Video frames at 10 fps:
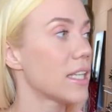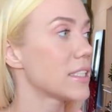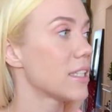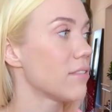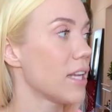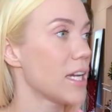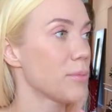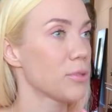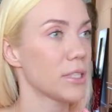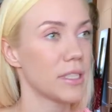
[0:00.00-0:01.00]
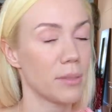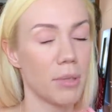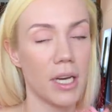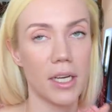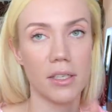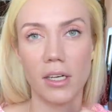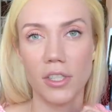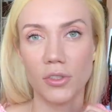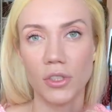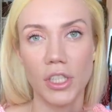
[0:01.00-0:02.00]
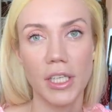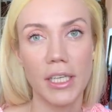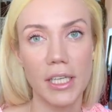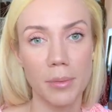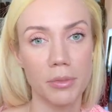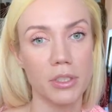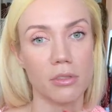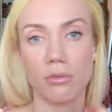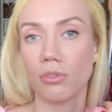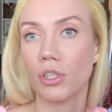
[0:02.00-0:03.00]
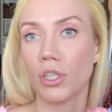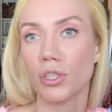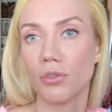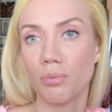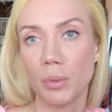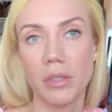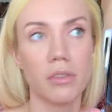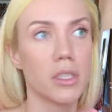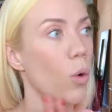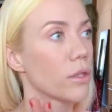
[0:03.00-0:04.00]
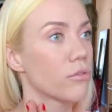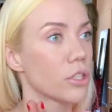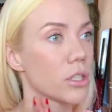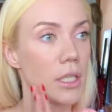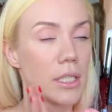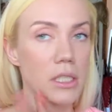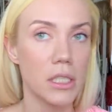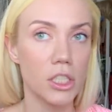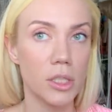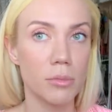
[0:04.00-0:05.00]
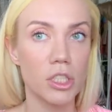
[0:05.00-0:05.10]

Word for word: оставляет после себя ощущение липкости, он очень хорошо впитывается. Он вот и не слишком